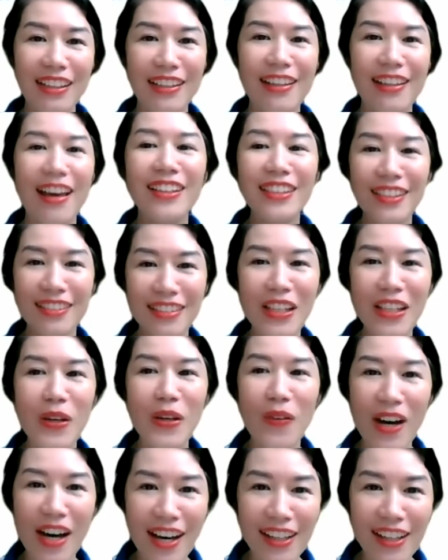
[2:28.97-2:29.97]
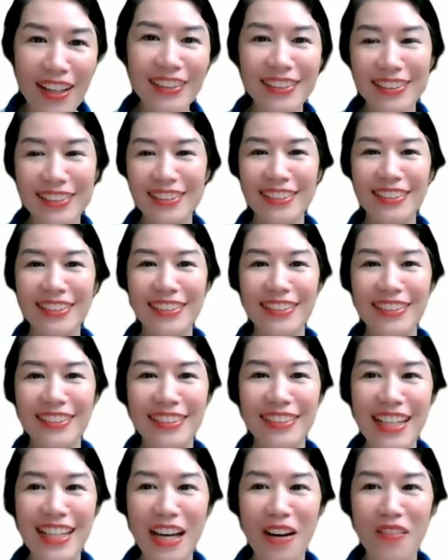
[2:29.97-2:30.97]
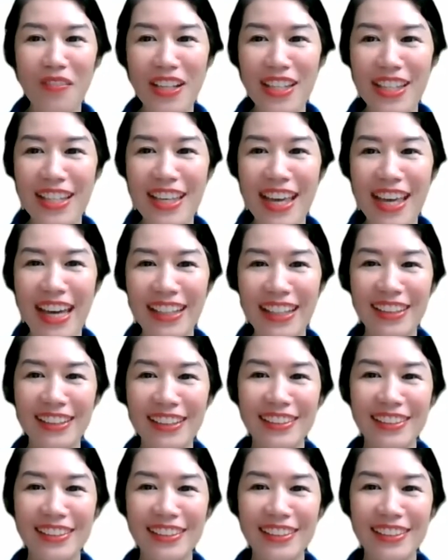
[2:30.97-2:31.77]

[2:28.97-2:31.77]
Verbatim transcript: nhận được nhiều hơn hy vọng là như vậy